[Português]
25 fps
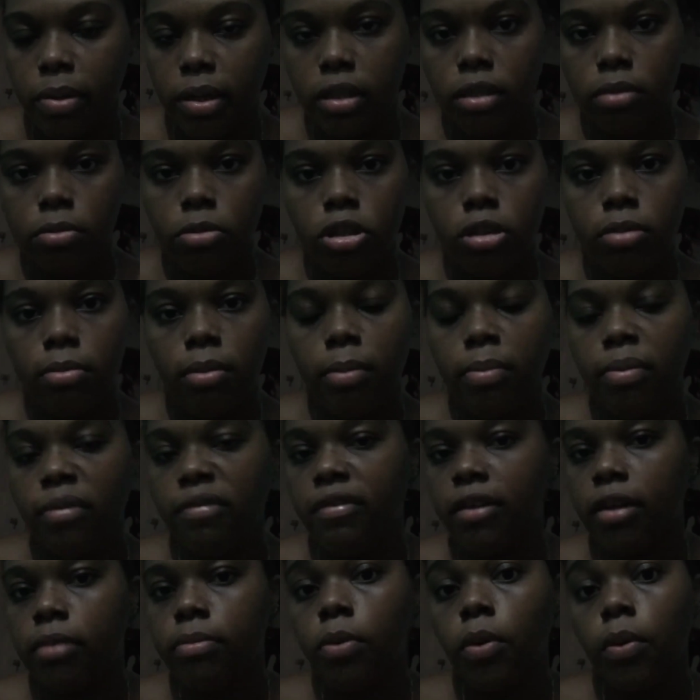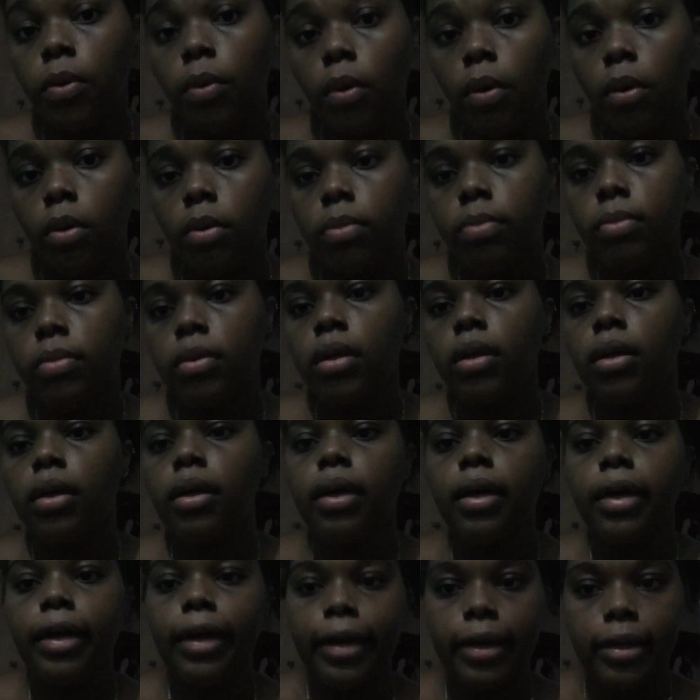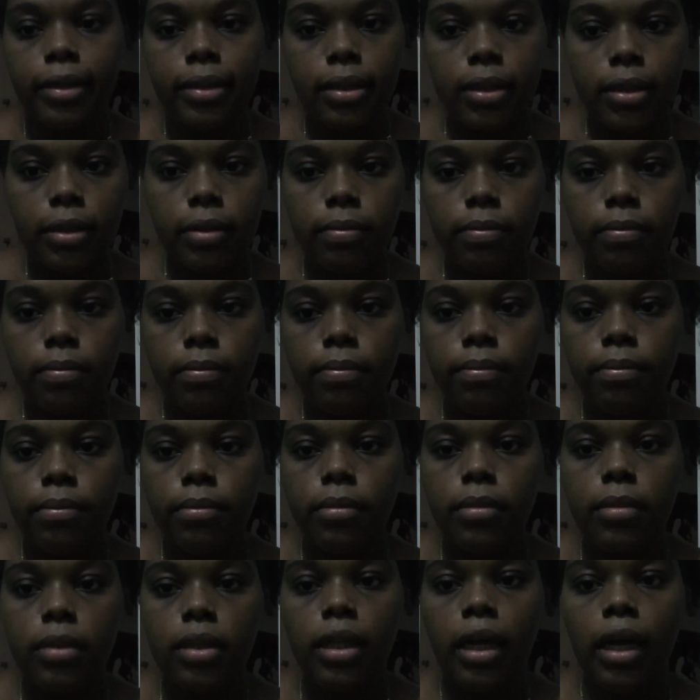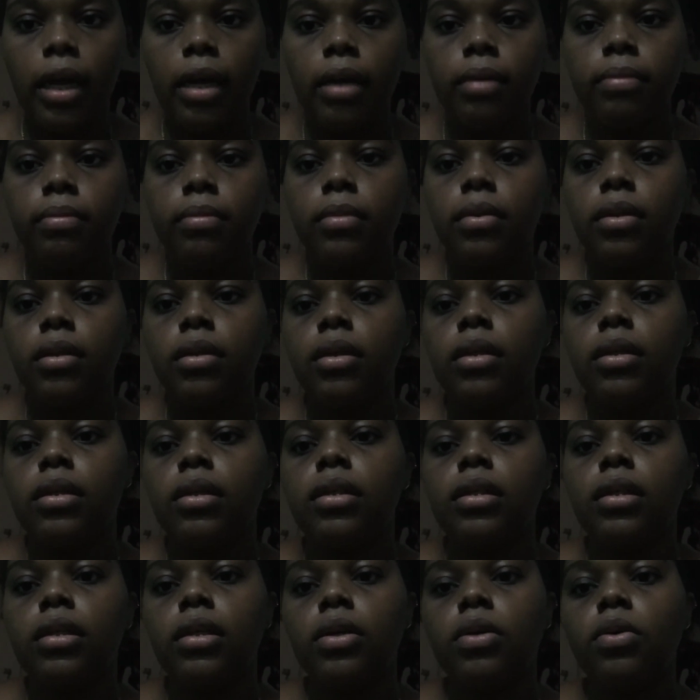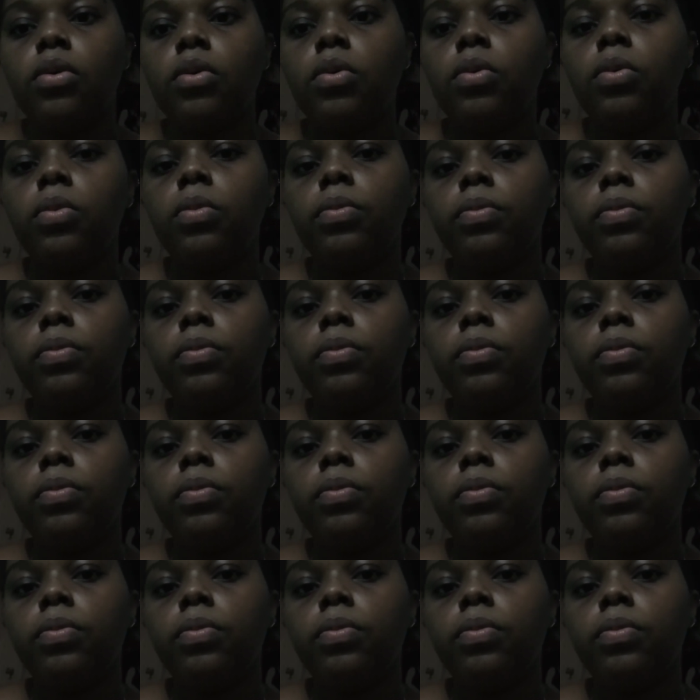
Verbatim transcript: cima de mim pra ficar no meu colo. É assim, tá? E eu